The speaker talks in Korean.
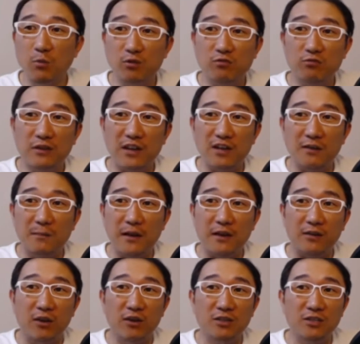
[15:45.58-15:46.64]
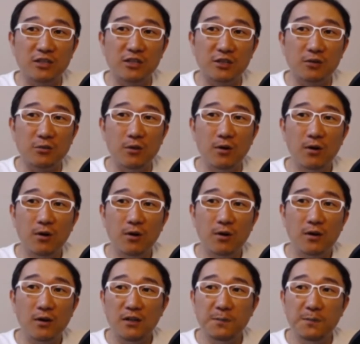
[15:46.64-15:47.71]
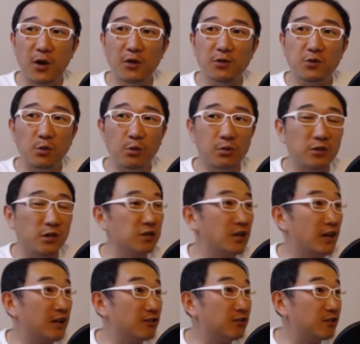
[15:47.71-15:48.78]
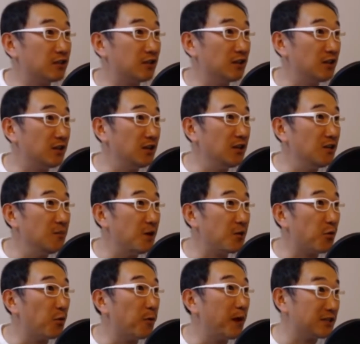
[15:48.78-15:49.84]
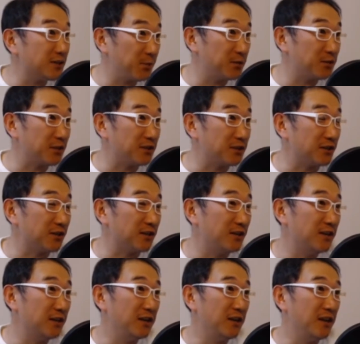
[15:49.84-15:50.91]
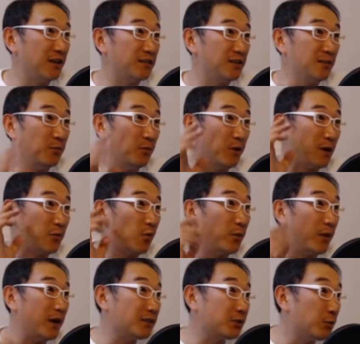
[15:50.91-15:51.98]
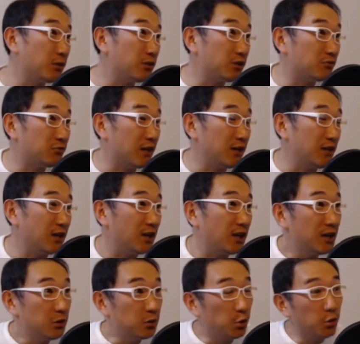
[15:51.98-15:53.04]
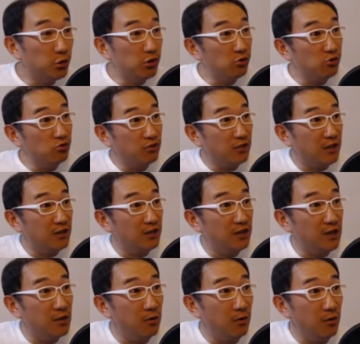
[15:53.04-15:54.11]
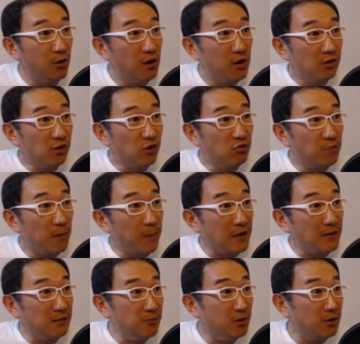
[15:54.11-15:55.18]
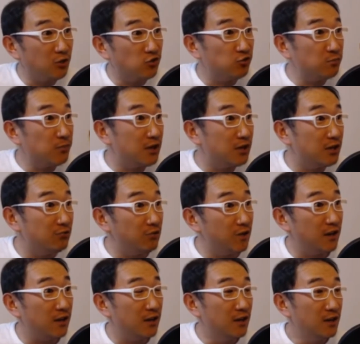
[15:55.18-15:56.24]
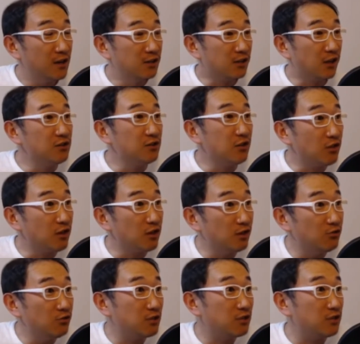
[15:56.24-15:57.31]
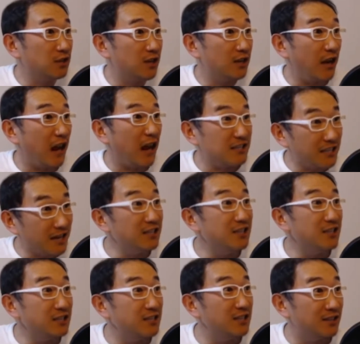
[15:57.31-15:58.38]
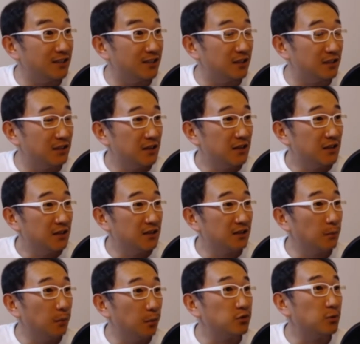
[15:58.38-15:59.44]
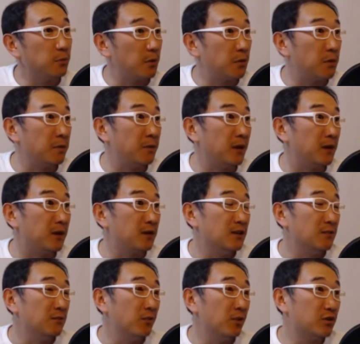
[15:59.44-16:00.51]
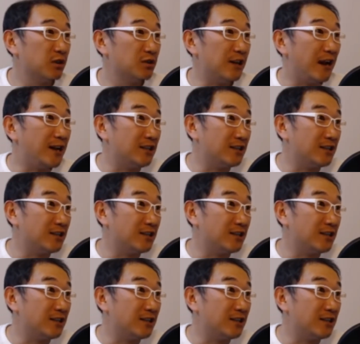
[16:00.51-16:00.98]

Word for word: 소목 둔 다음에 걸치고 이 변 쪽으로 전개하는 것이 일명 고바이시 포석이죠. 예, 일본의 고바이시 고이치 구단이 조치훈 구단을 이기고 1980년대 중반 이후에 전성기를 누렸을 때 가장 히트했던 그런 포석법입니다. 뭐 그래서